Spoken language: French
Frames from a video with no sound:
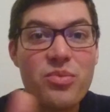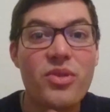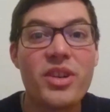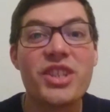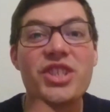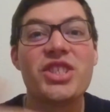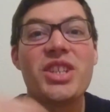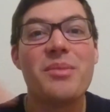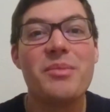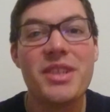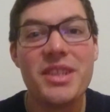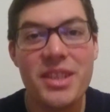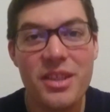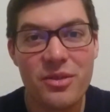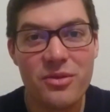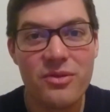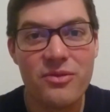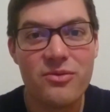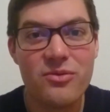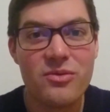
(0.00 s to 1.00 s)
pourraient jamais
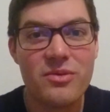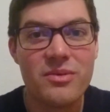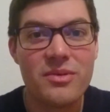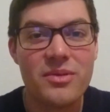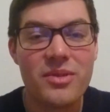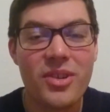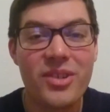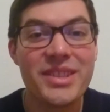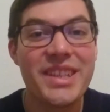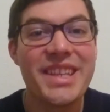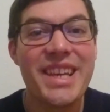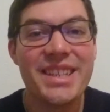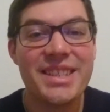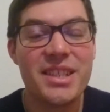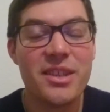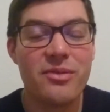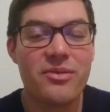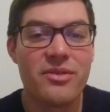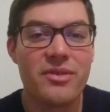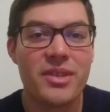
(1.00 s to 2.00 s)
dire de vous en
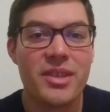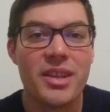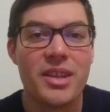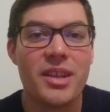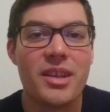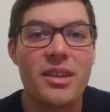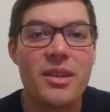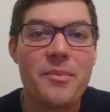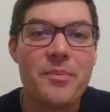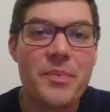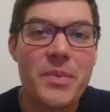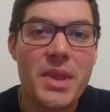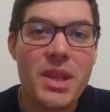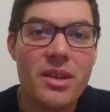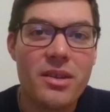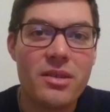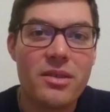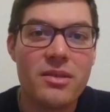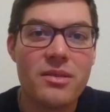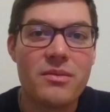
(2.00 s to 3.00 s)
négatif
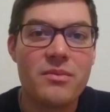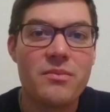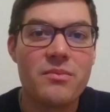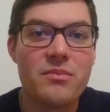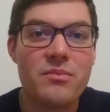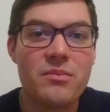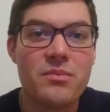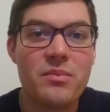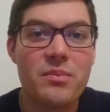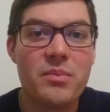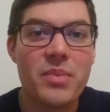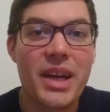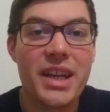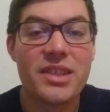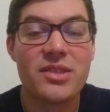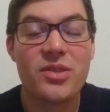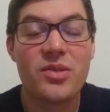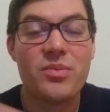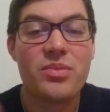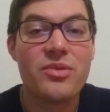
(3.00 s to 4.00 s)
euh, Par
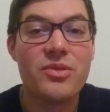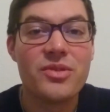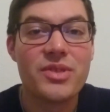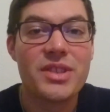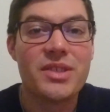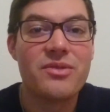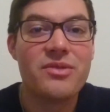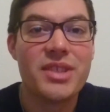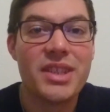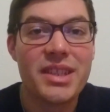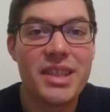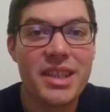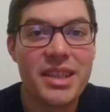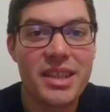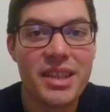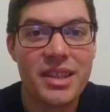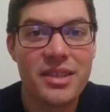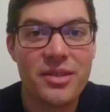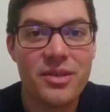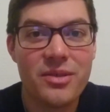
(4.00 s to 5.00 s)
exemple, si vous êtes
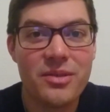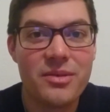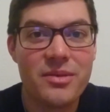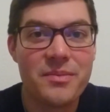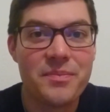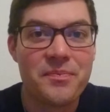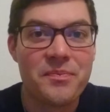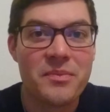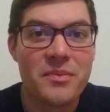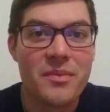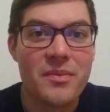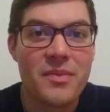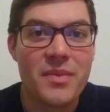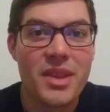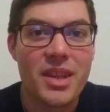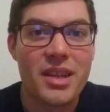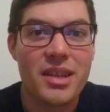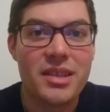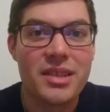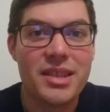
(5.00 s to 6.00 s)
quelqu'un
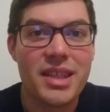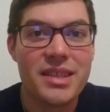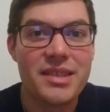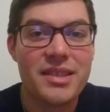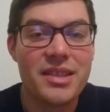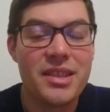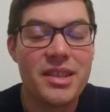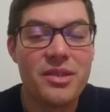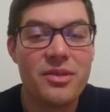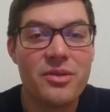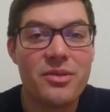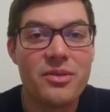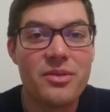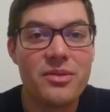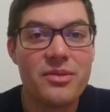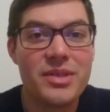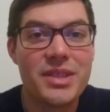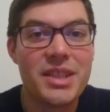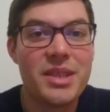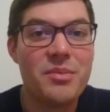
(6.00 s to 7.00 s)
d'assez
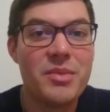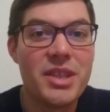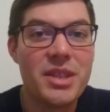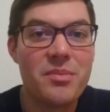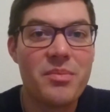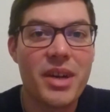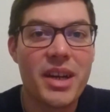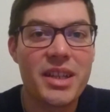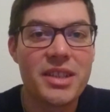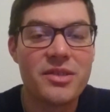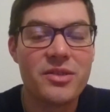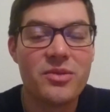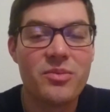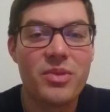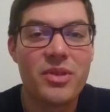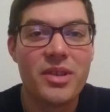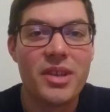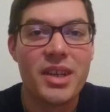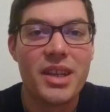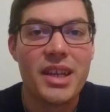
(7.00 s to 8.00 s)
euh, timide, par
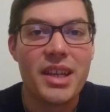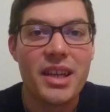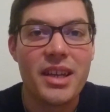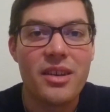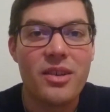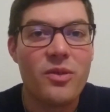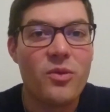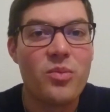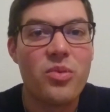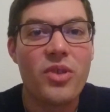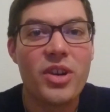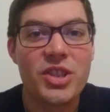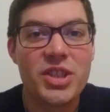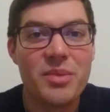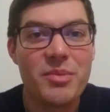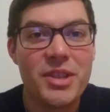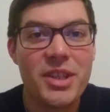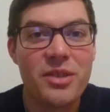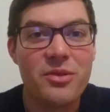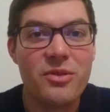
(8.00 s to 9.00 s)
exemple, on ne pourra
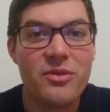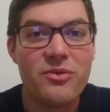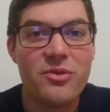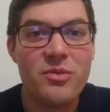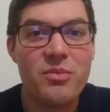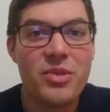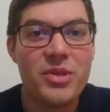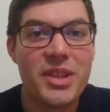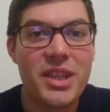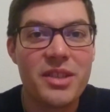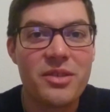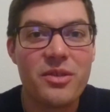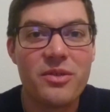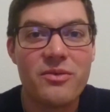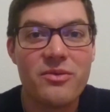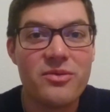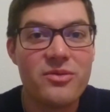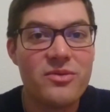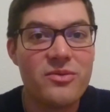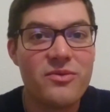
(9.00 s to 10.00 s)
jamais dire de vous peut-être que
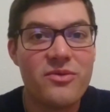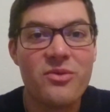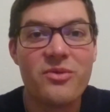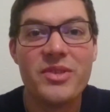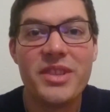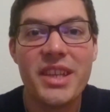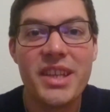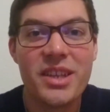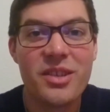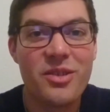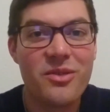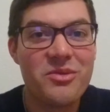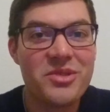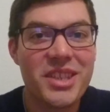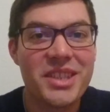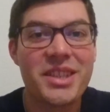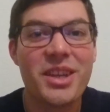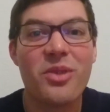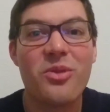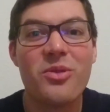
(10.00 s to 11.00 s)
vous, venez, que
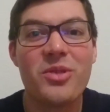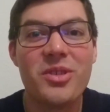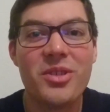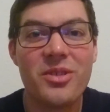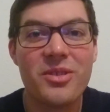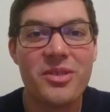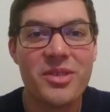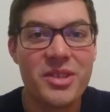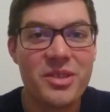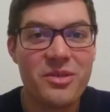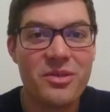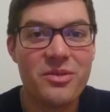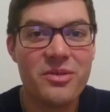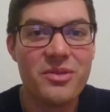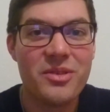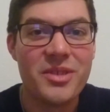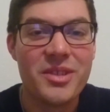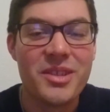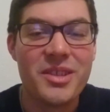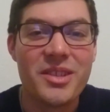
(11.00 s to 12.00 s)
vous êtes arrogant et
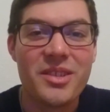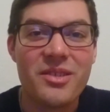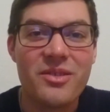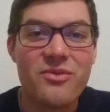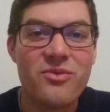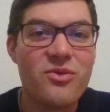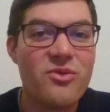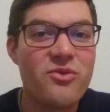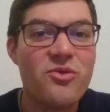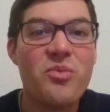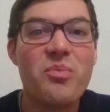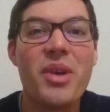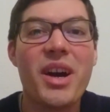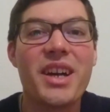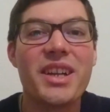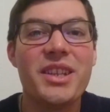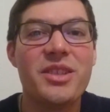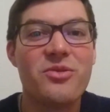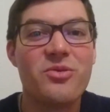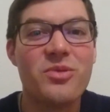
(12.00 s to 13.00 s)
que vous,
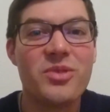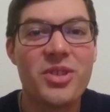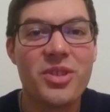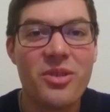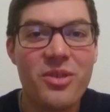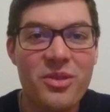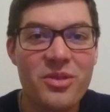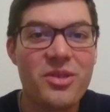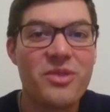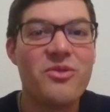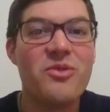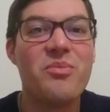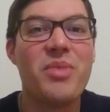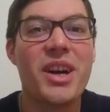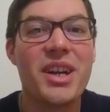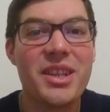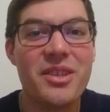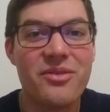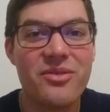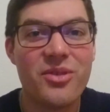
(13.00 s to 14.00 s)
parlez tout le temps, que vous
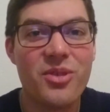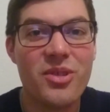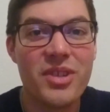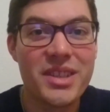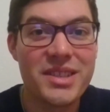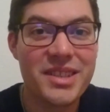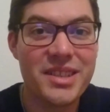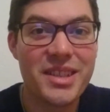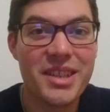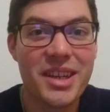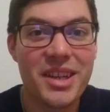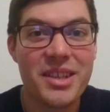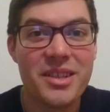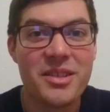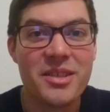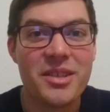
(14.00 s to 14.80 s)
parlez fort, etc.